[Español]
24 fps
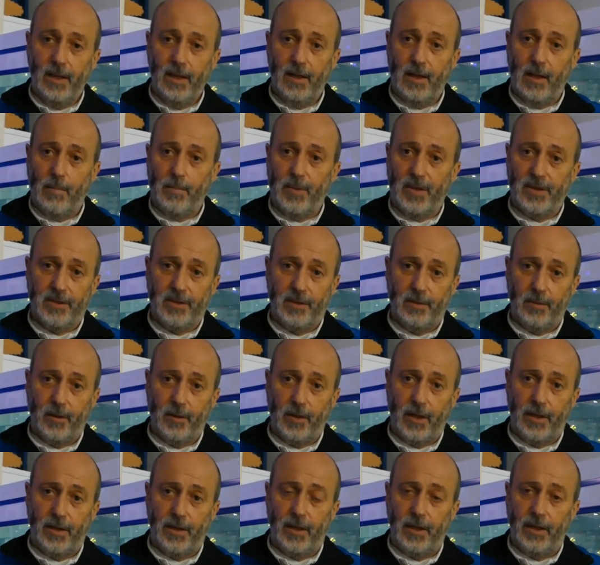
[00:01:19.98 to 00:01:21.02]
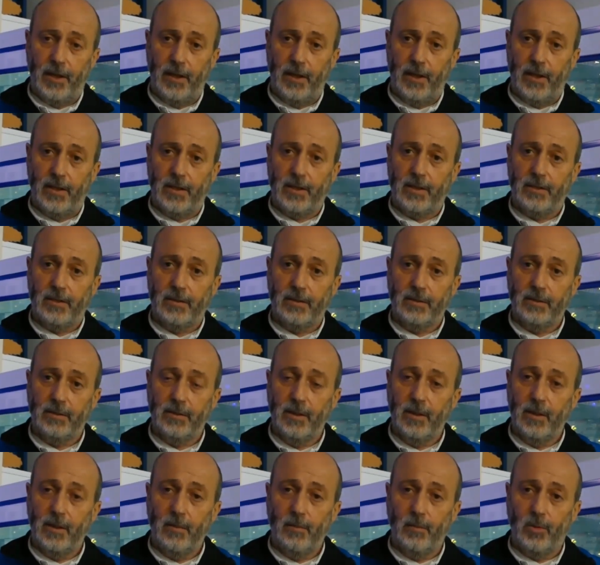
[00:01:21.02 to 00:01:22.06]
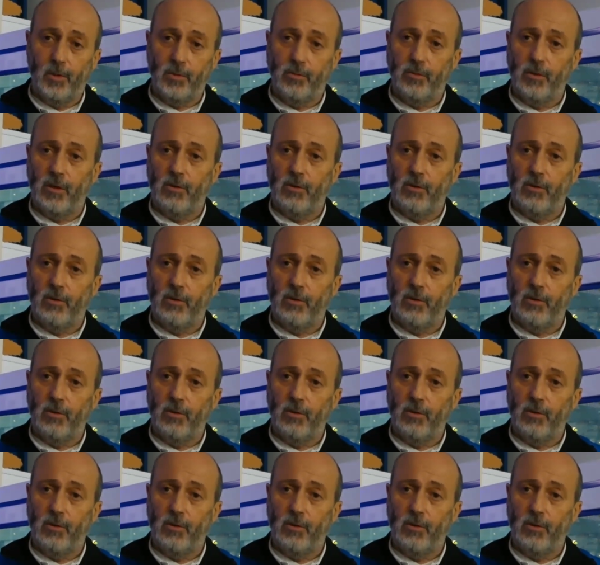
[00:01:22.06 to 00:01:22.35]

la pasión que tenías por tu